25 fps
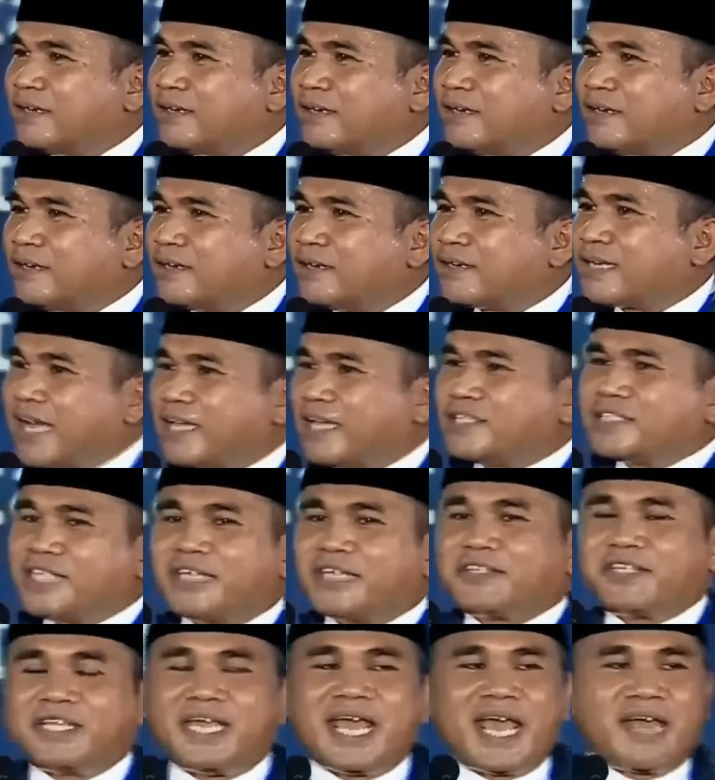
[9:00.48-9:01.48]

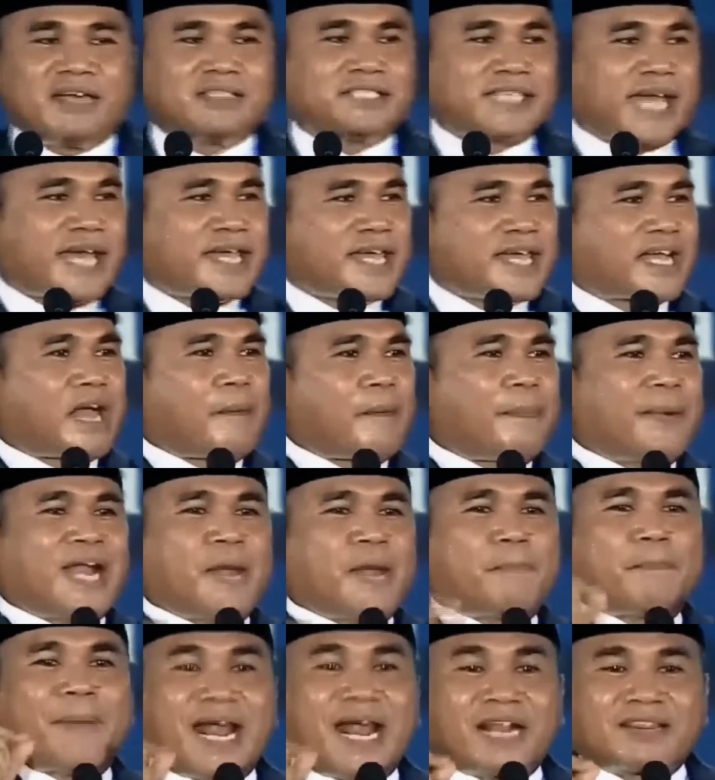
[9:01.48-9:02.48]
kesetiaan saya kepada
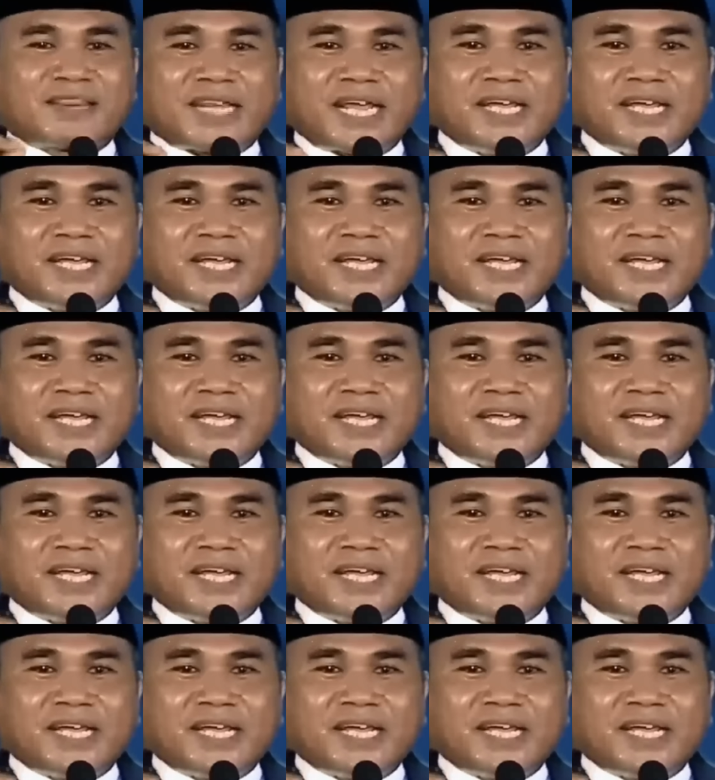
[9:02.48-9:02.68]
partai